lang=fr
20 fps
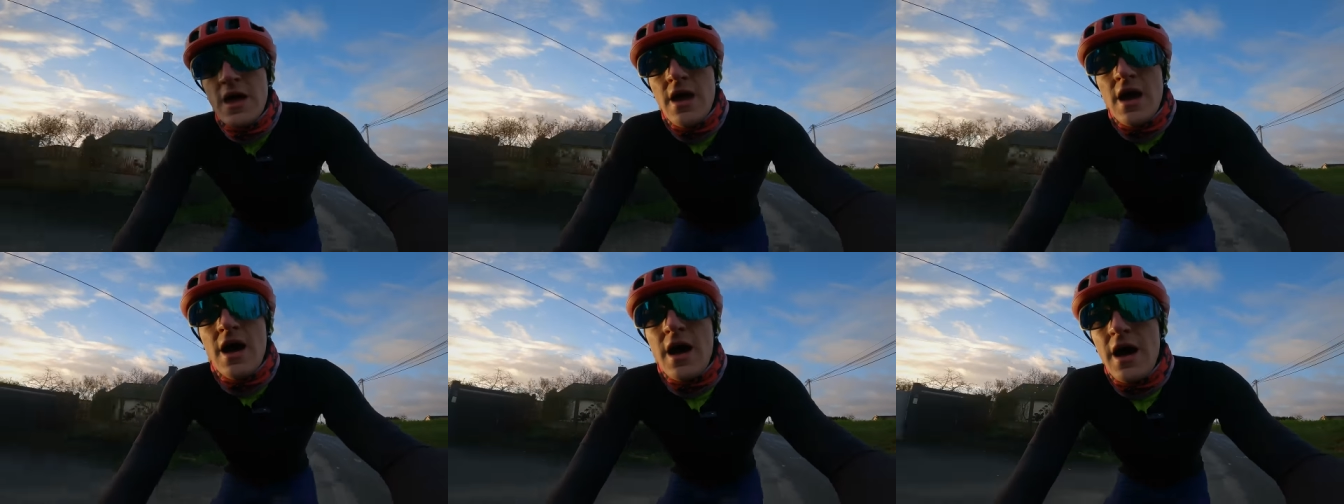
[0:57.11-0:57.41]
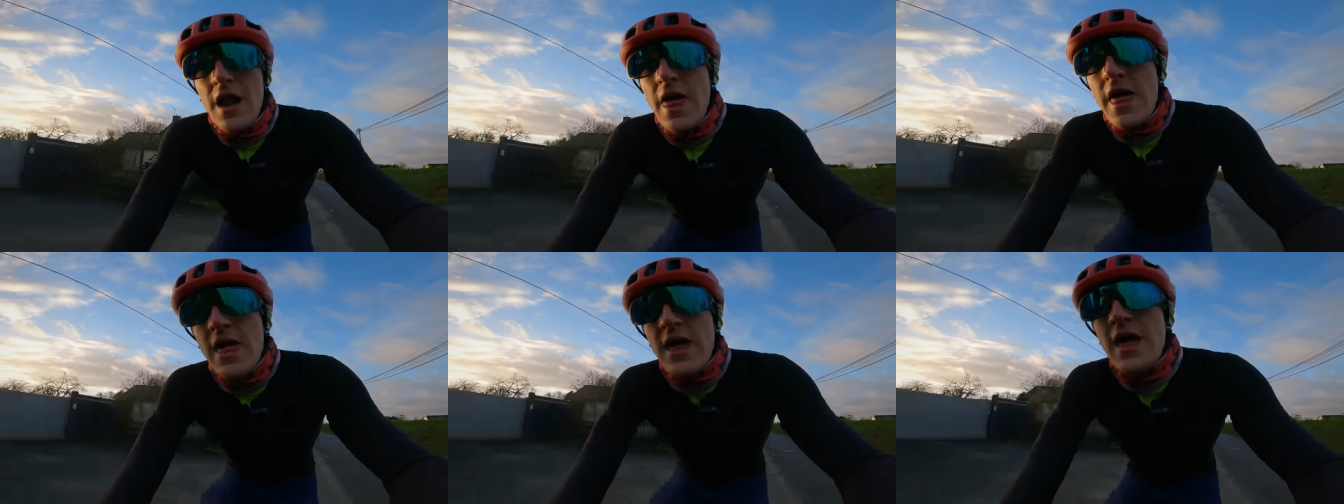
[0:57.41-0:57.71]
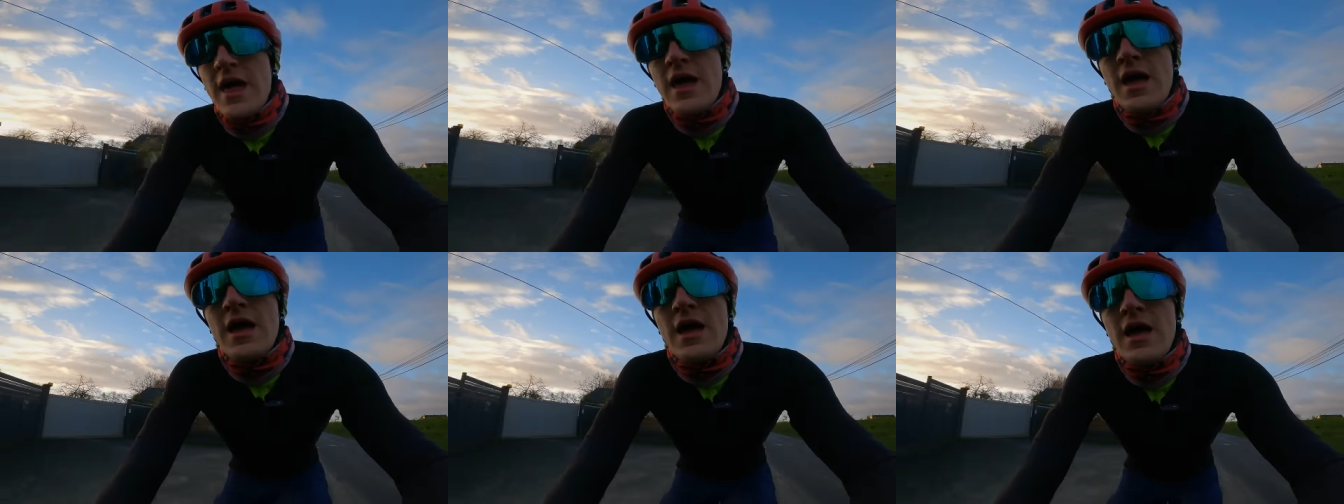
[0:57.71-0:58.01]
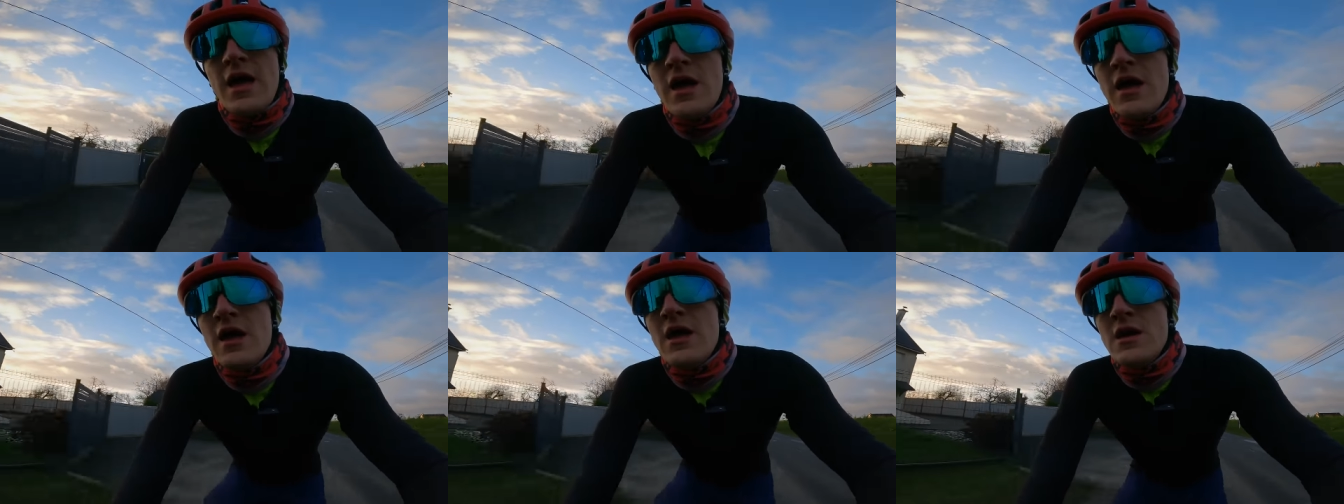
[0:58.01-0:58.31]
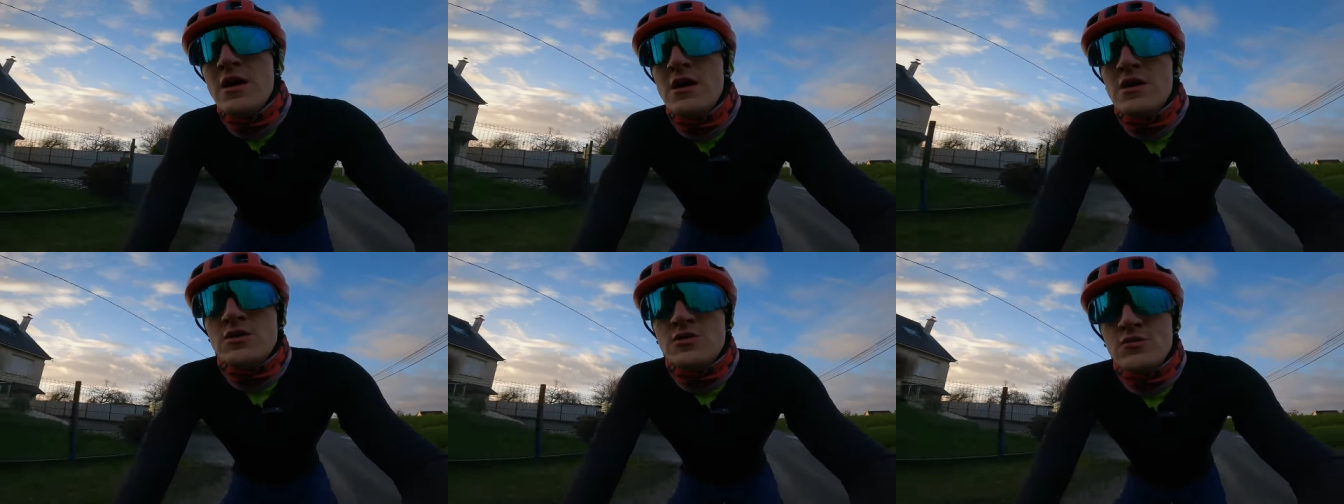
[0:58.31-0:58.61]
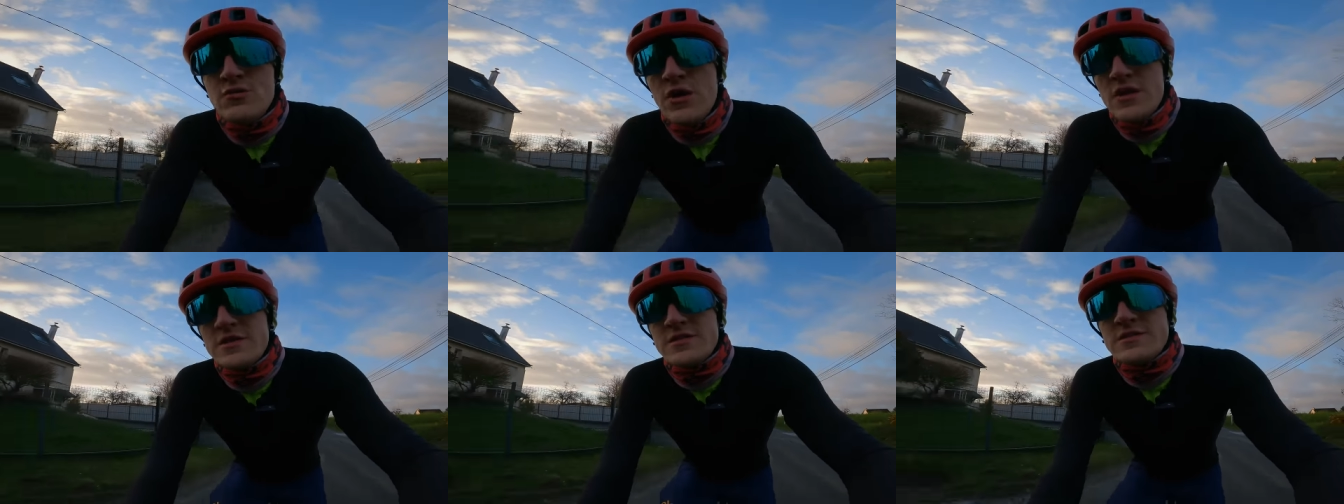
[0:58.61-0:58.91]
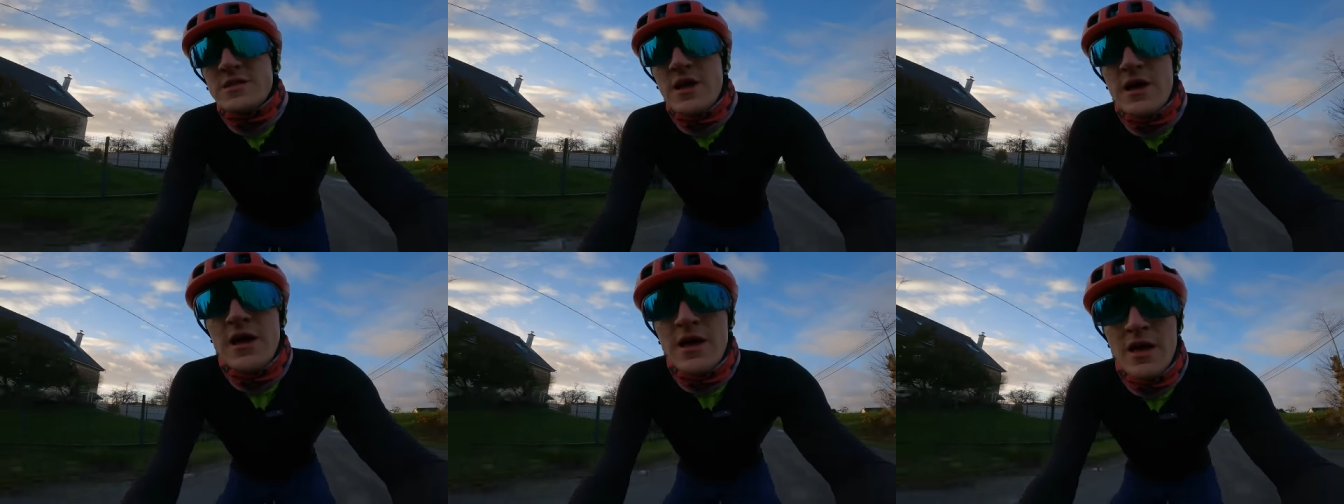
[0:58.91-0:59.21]
Allez, je vous
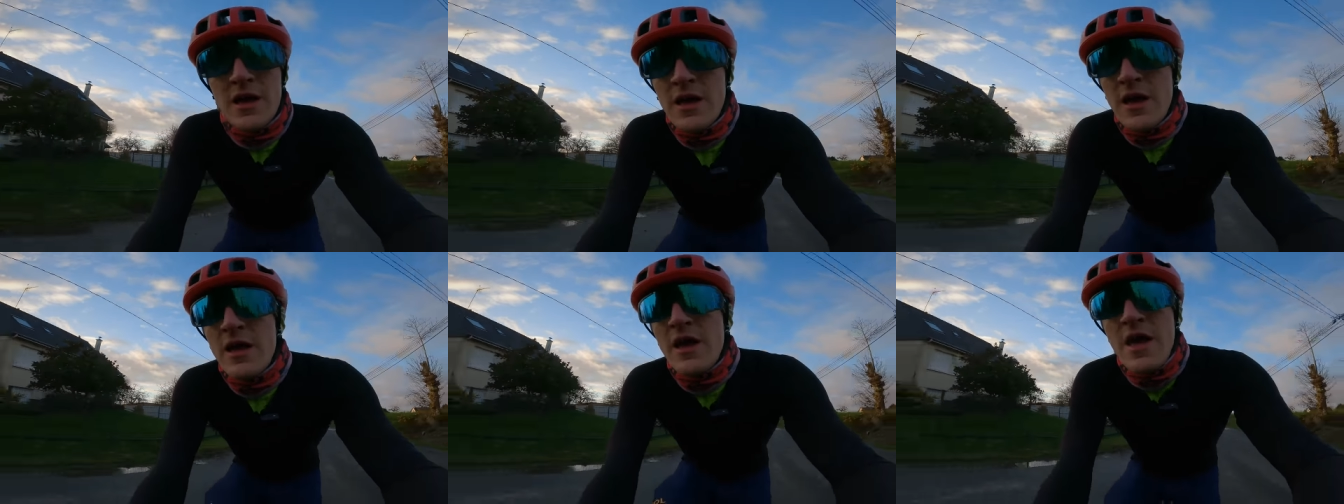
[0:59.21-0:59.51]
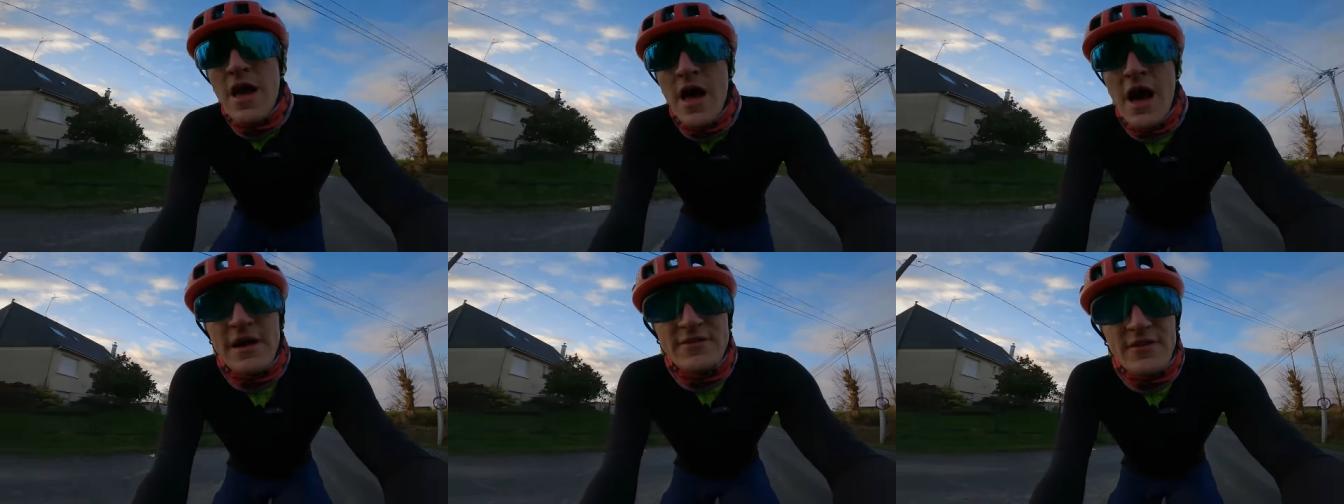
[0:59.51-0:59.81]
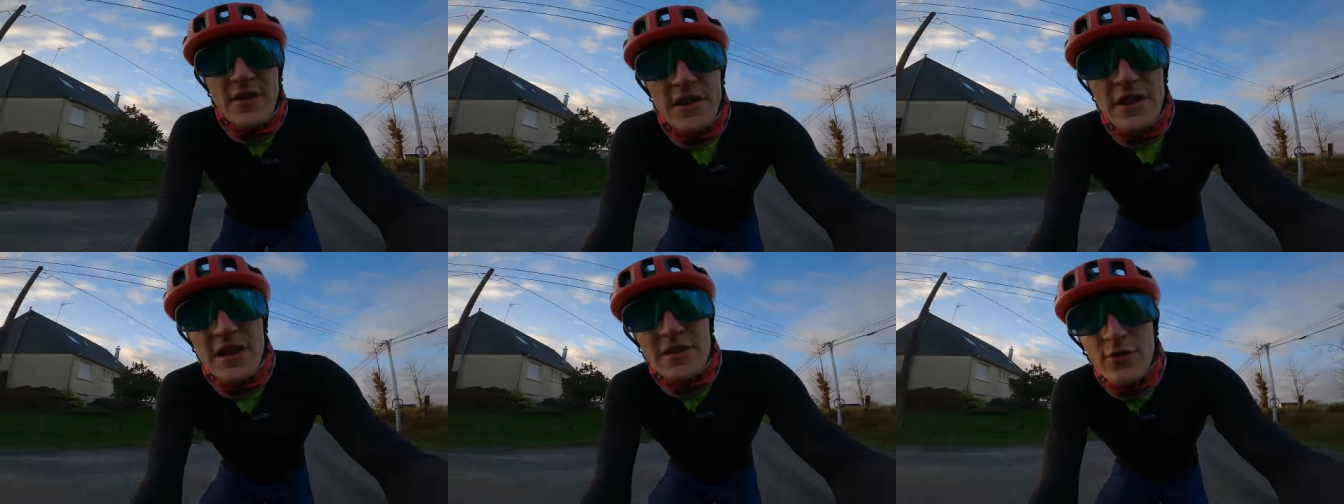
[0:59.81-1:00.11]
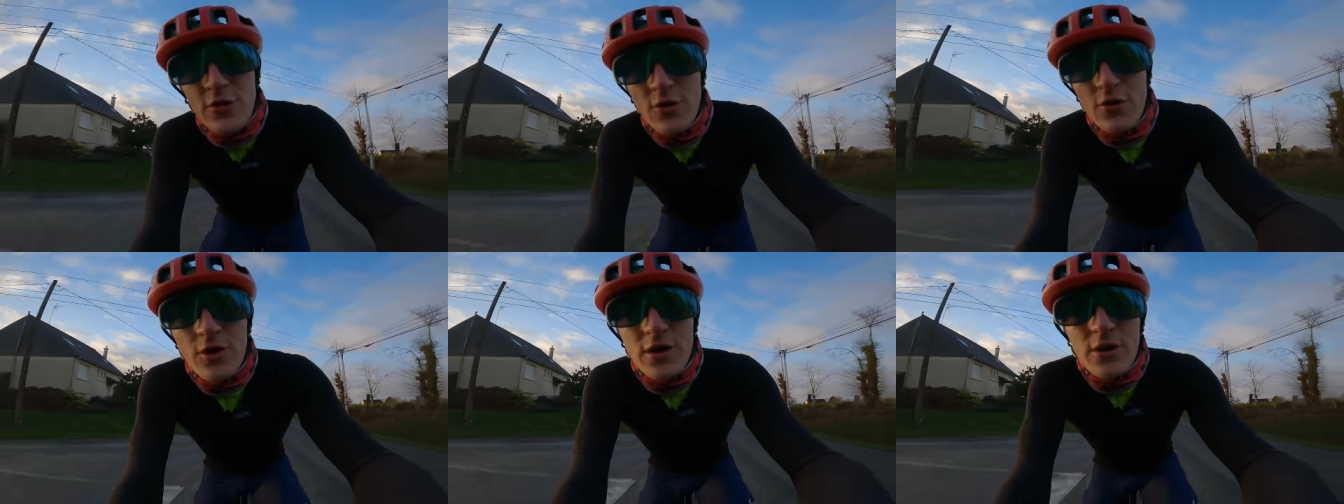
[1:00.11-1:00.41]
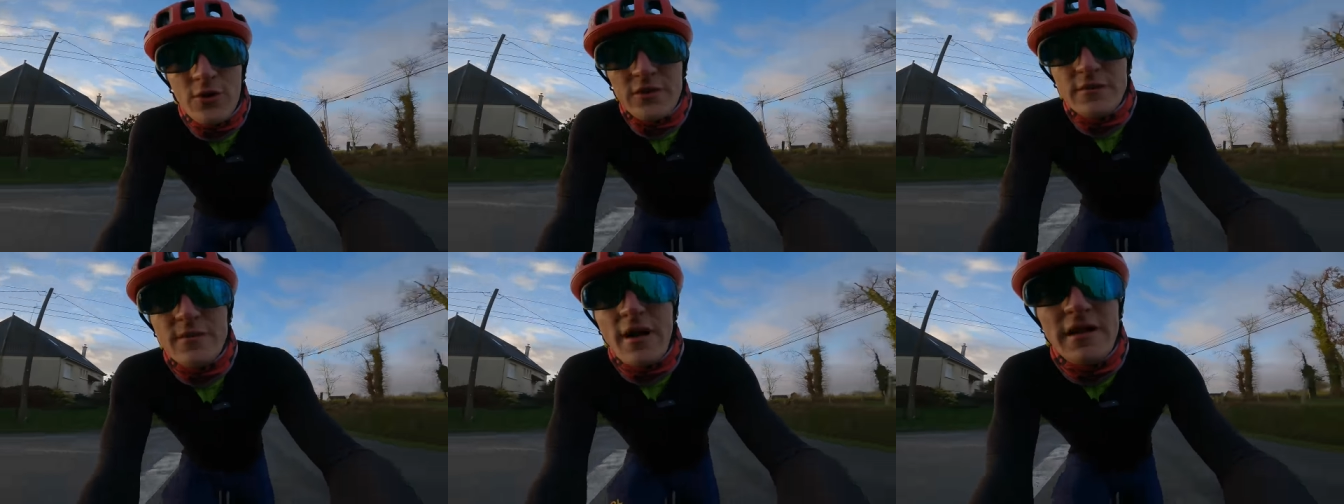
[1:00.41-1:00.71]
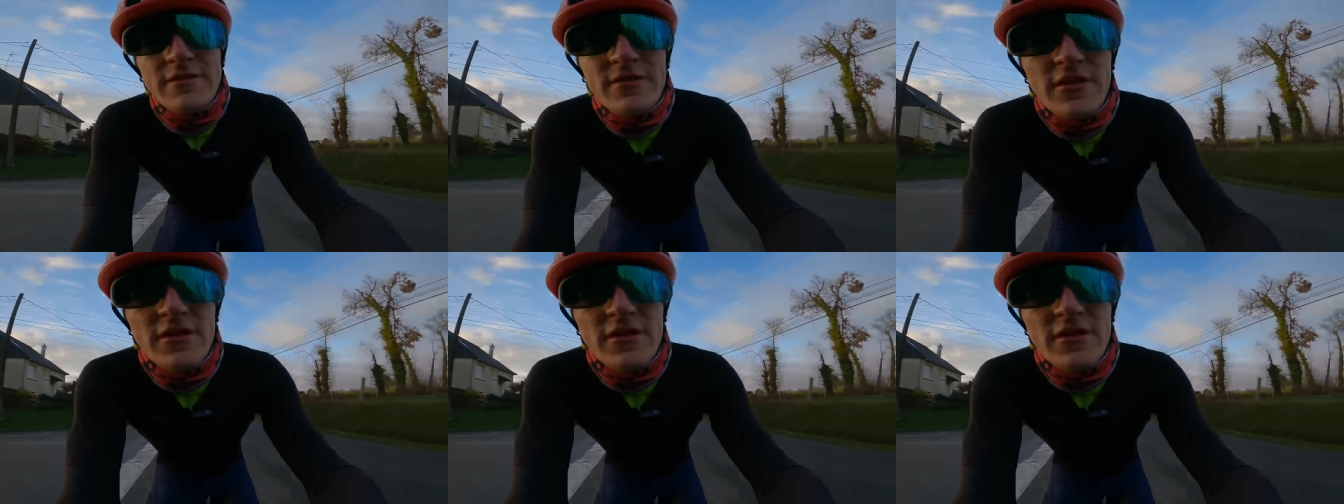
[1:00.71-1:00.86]
laisse avec l'intro et on démarre la